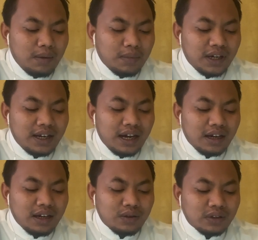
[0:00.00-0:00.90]

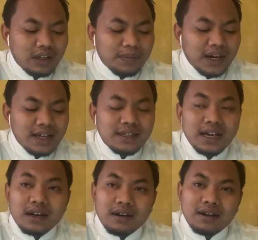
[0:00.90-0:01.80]
menindaklanjuti para
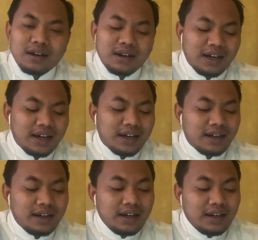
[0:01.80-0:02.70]
ziarah nah,
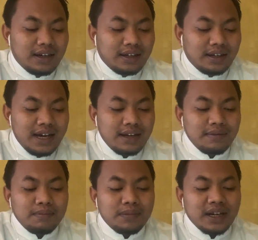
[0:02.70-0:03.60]

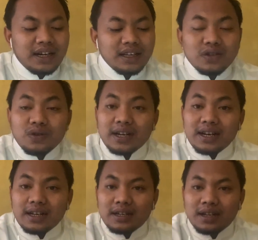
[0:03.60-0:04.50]
dan beredarnya surat
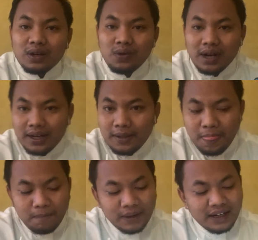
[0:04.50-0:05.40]
kedua
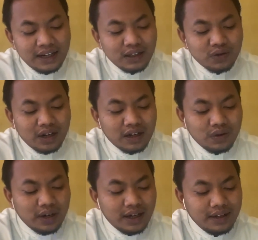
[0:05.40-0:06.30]
beredarnya surat
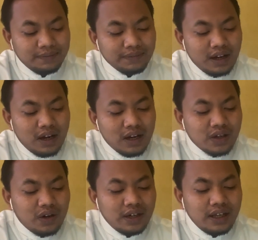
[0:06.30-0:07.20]
kedua
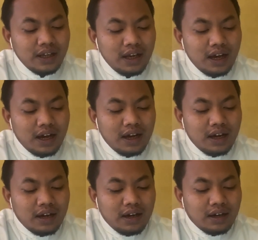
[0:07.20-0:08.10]
Saudi
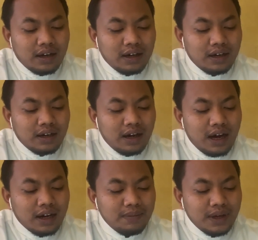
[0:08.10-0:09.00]
eh,
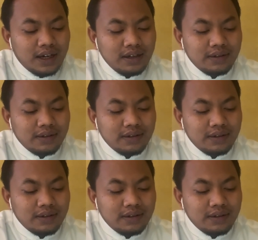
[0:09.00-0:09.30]
Arabia